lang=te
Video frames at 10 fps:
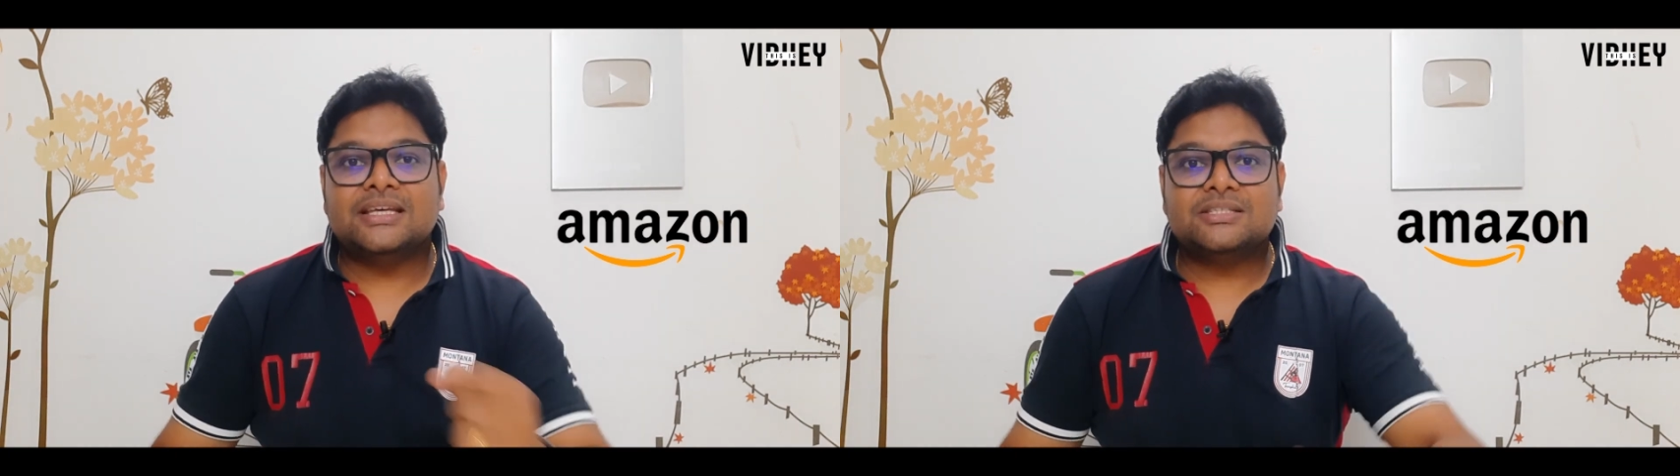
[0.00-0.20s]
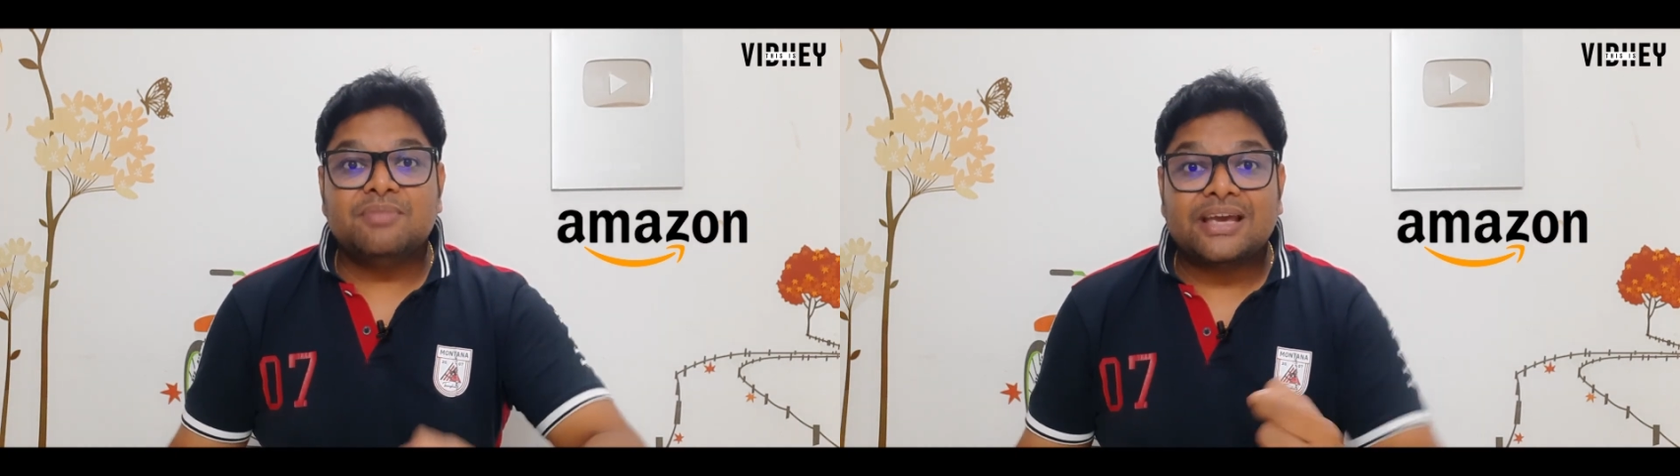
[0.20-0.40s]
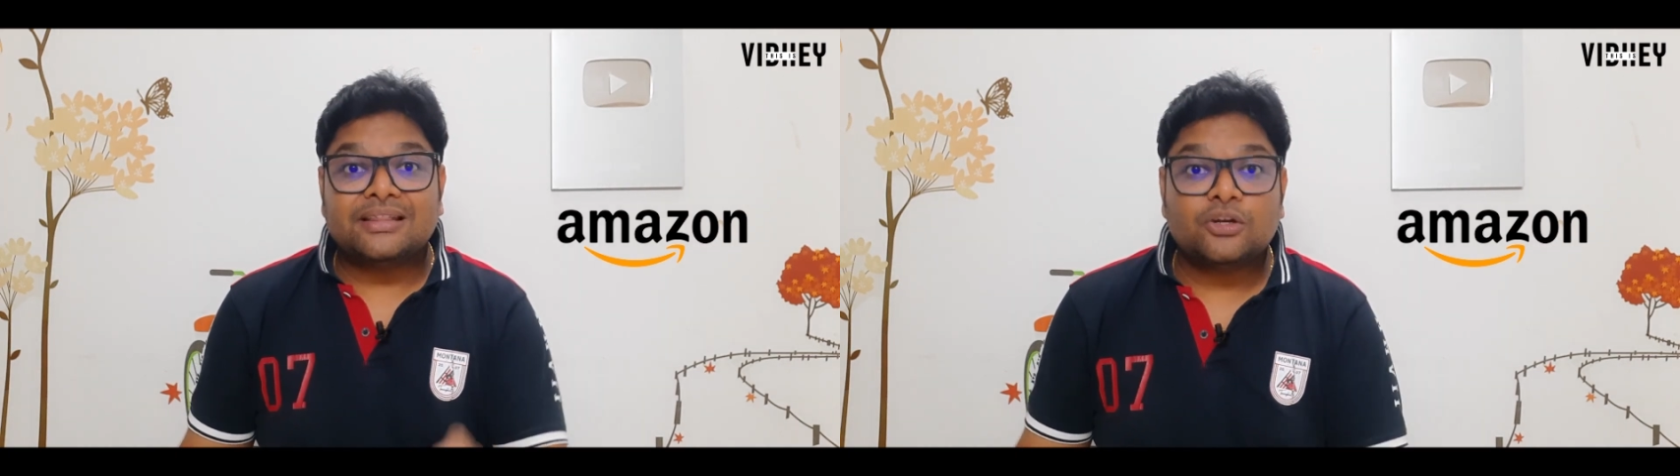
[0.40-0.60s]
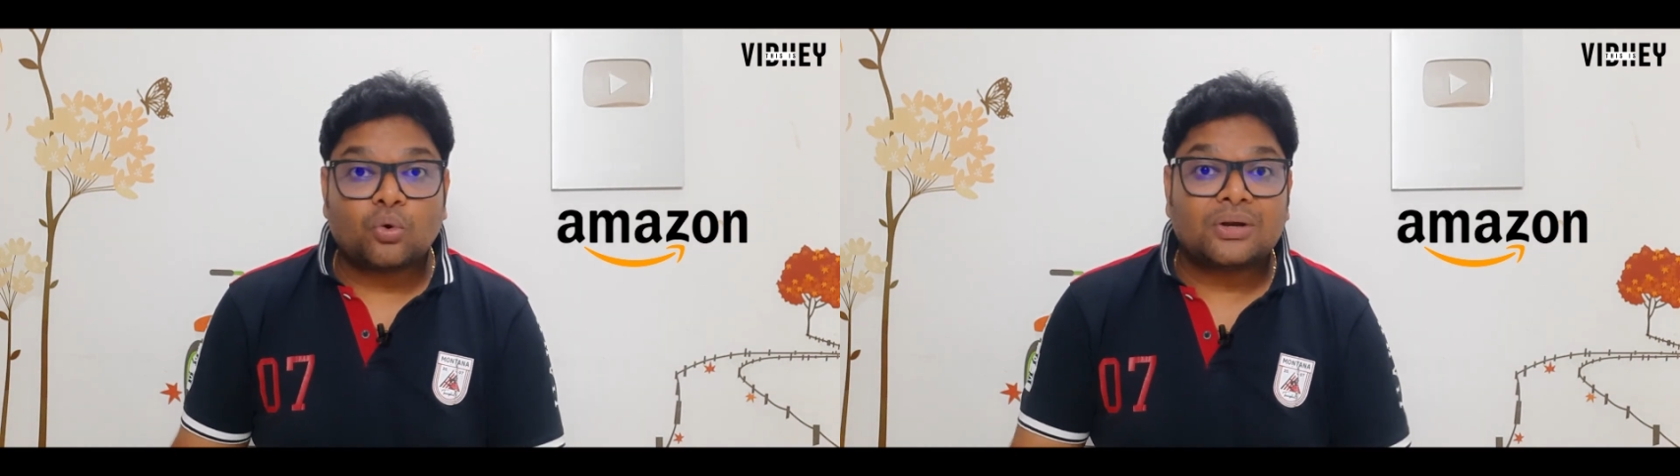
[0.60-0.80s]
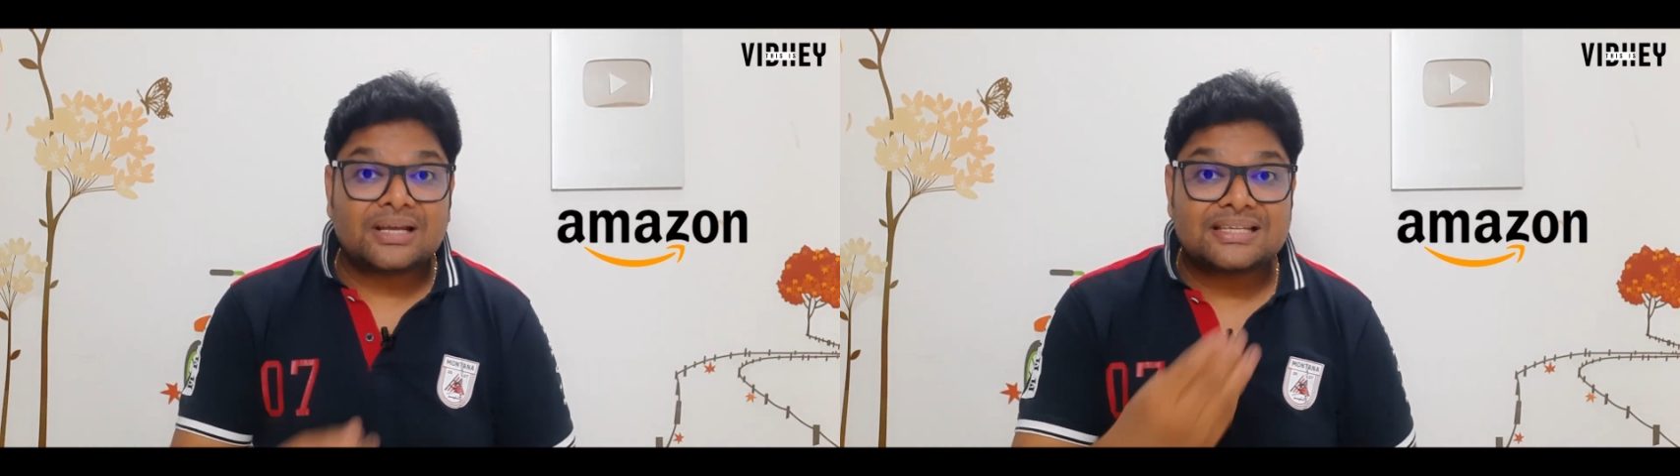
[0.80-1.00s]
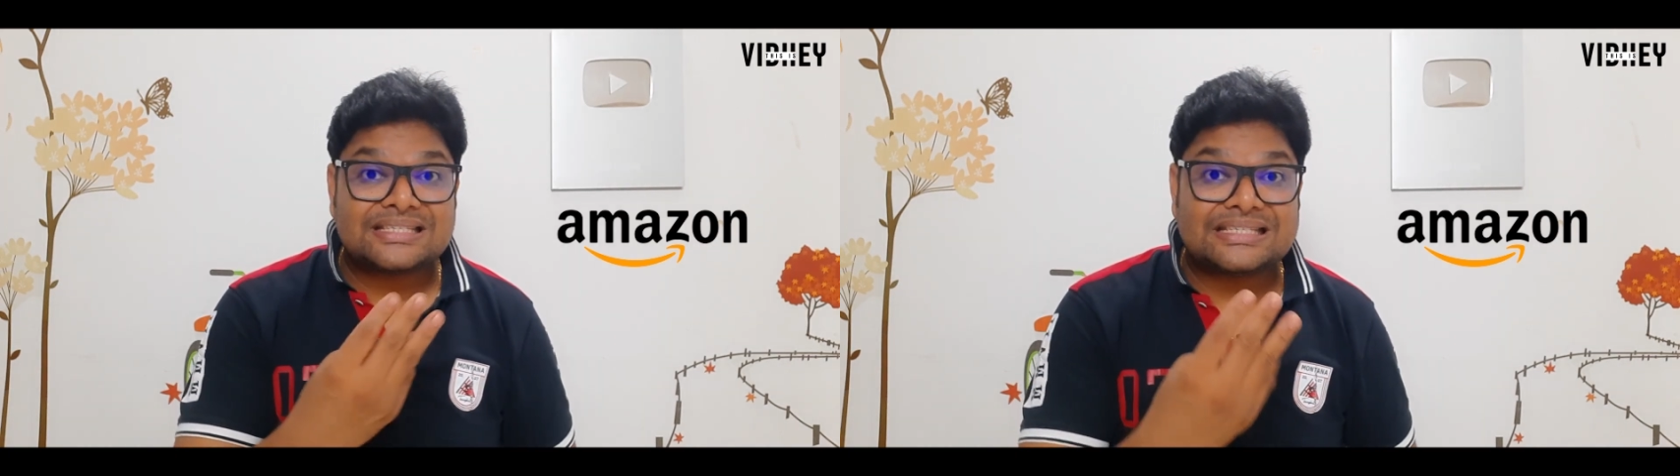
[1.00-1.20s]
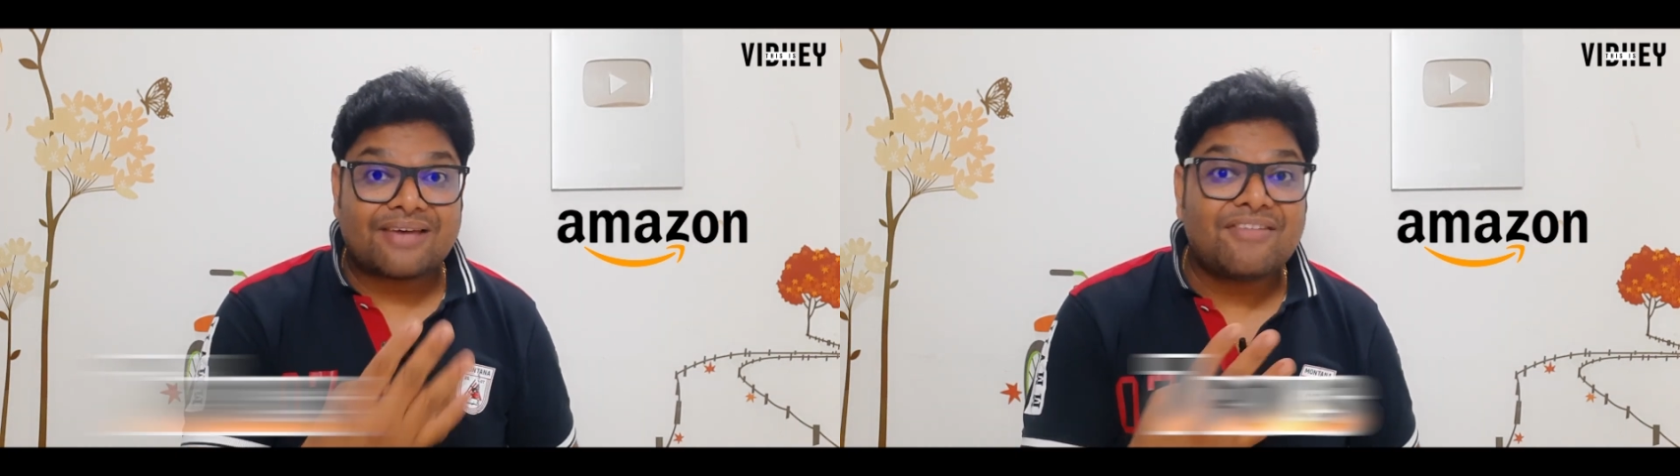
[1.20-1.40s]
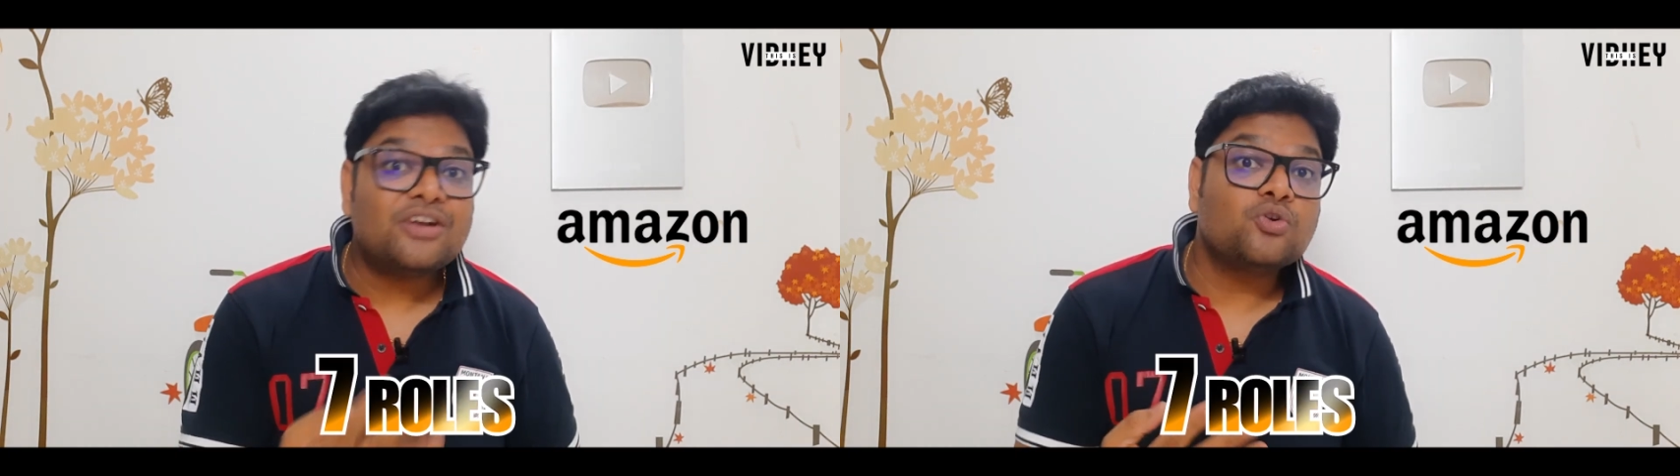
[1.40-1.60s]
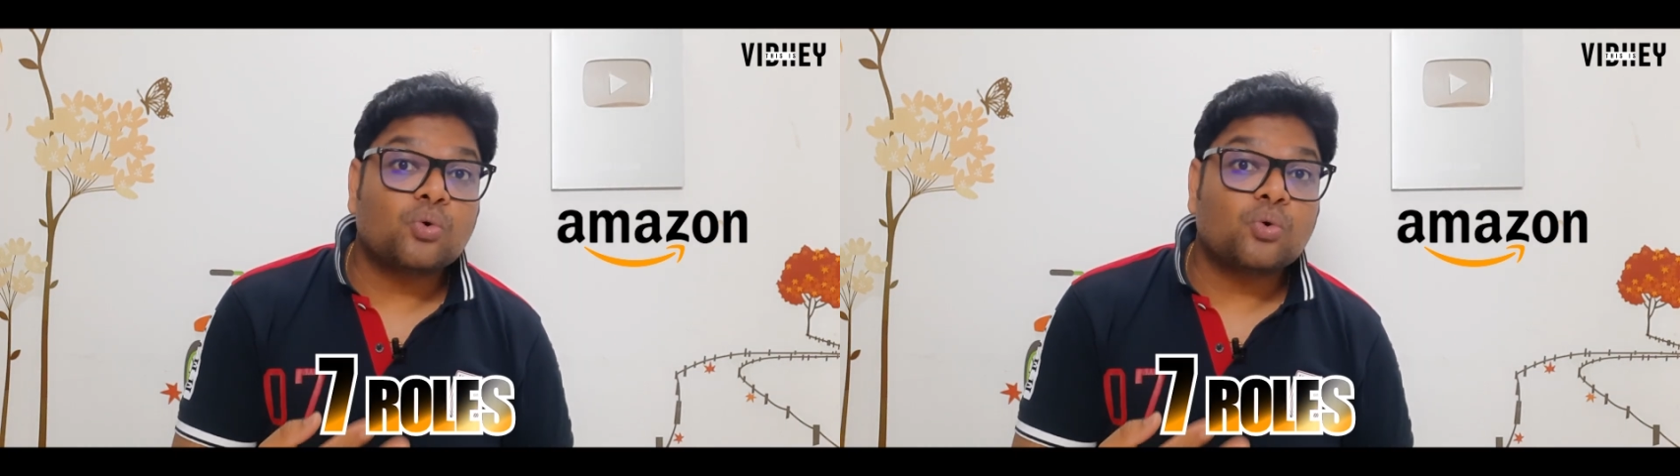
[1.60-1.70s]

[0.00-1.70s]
ఎస్ మీకైతే టోటల్గా సెవెన్